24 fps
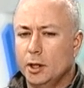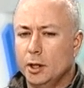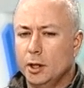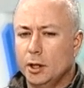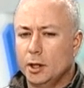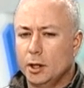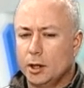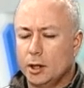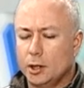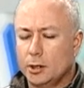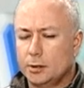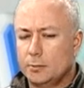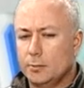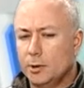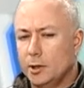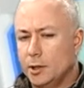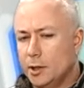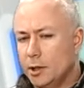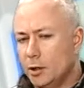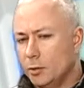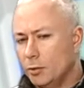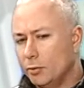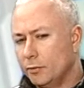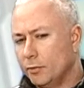э,
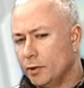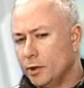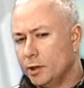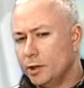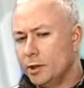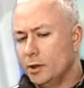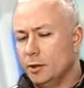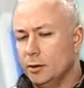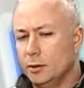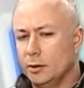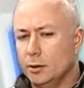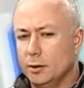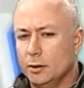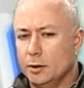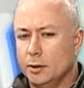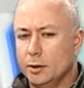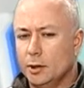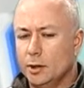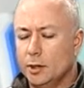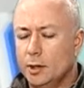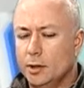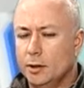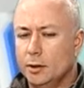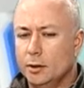разблокировки
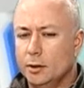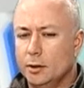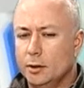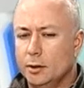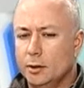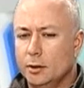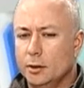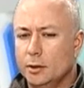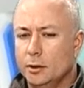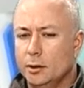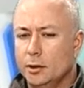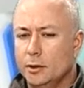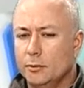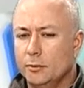э,